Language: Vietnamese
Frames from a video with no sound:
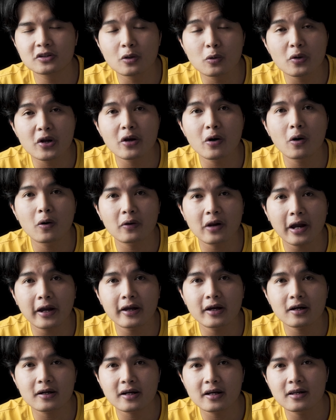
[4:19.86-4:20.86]
studio
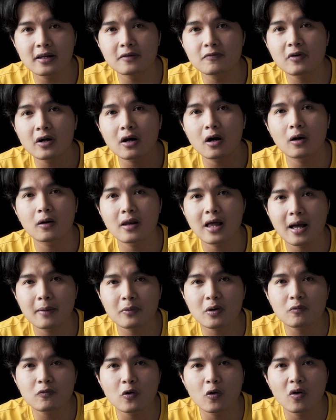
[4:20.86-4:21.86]
này á, cái lĩnh vực họ làm
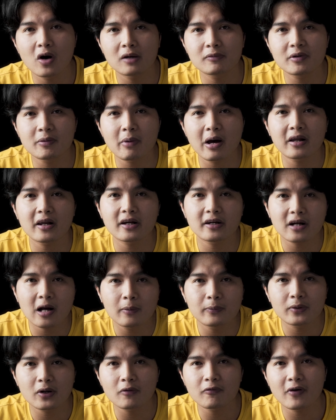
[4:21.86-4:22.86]
có phù hợp với bạn hay
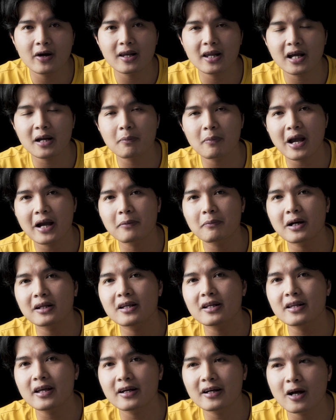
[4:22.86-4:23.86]
không có phải là cái mảng bạn
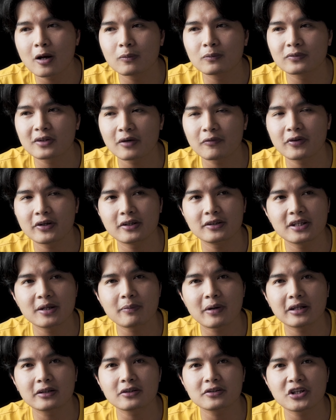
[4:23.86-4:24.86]
thích hay không tại vì
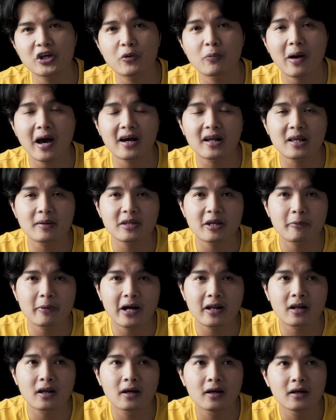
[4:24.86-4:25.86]
nhiếp ảnh có nhiều mảng lắm nha
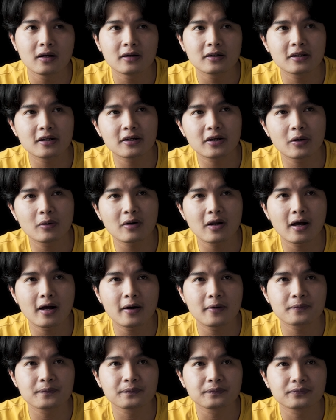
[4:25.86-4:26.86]
bạn như kiểu
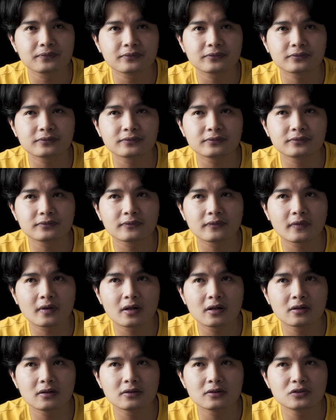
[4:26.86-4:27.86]
là um,
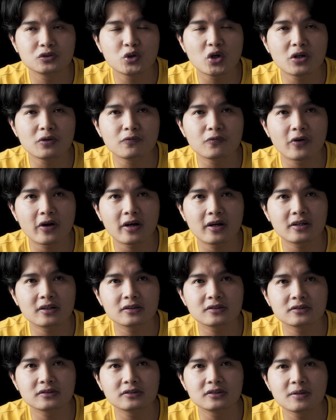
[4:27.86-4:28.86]
chuyên về
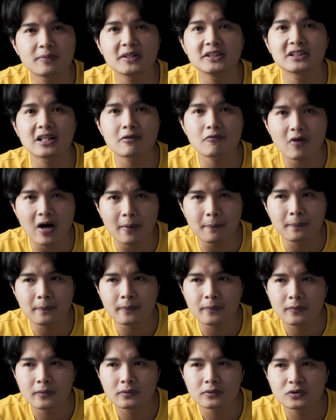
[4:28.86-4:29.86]
chụp hình sản
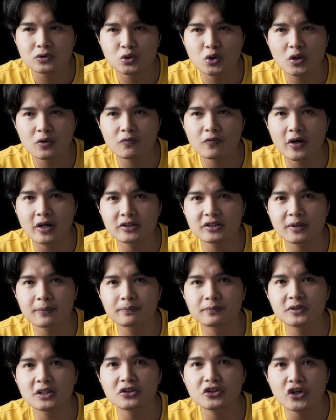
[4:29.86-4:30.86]
phẩm chuyên về chụp
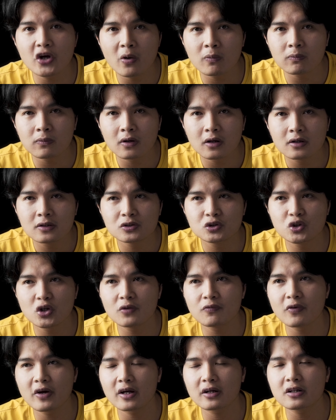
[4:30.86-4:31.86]
chân dung
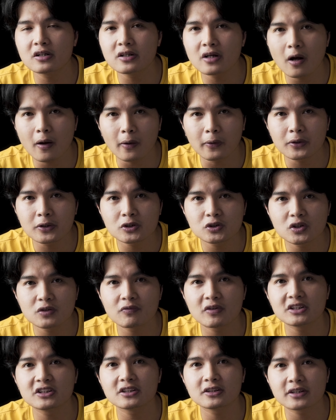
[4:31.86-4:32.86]
chuyên về cưới hỏi
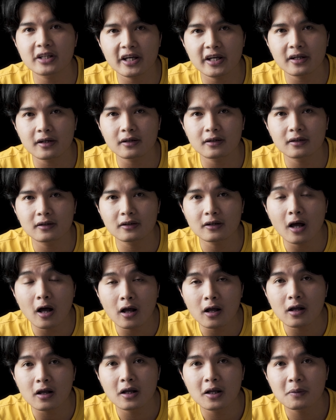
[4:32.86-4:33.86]
chuyên về sự kiện
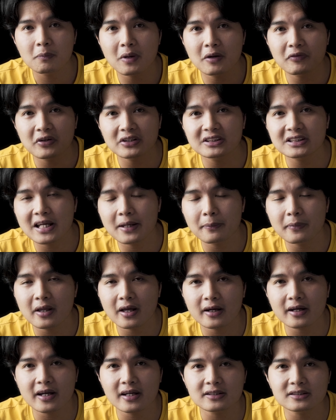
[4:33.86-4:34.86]
đó bạn phải xem
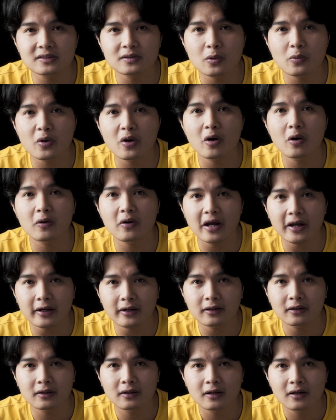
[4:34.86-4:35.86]
là cái studio
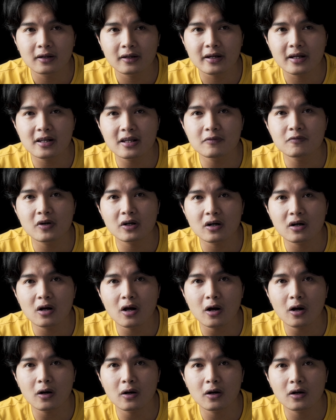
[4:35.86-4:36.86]
này cái lĩnh vực của
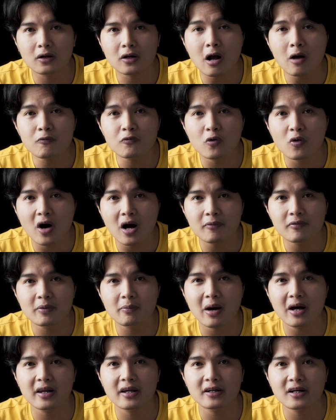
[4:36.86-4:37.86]
họ có phù hợp với
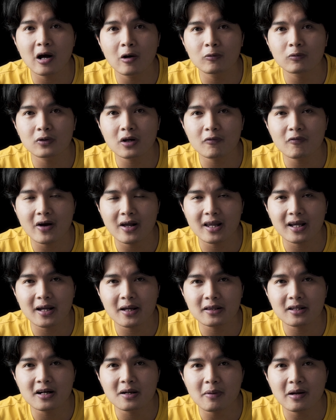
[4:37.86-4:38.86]
bạn hay không có phải là
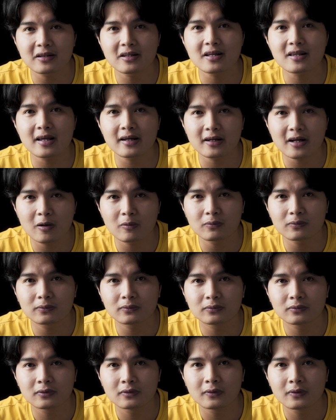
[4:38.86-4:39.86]
cái thứ bạn thích hay không
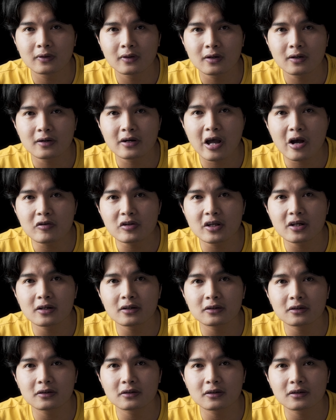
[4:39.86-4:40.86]
nếu
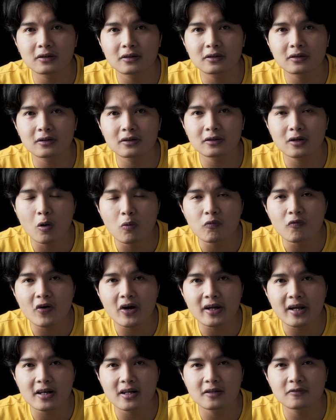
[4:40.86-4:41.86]
như đúng
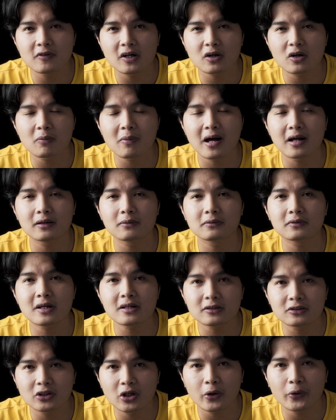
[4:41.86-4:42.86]
với cái lĩnh vực của bạn
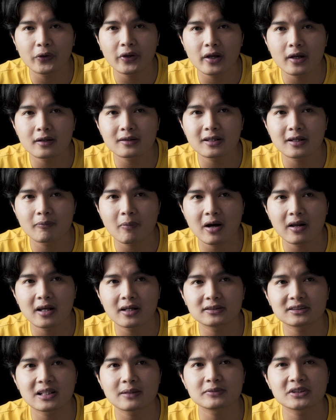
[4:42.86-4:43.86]
thích rồi á, thì bạn
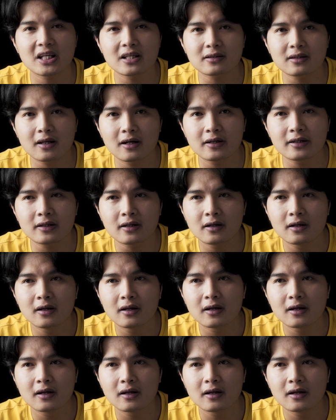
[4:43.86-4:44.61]
hãy xem xét tới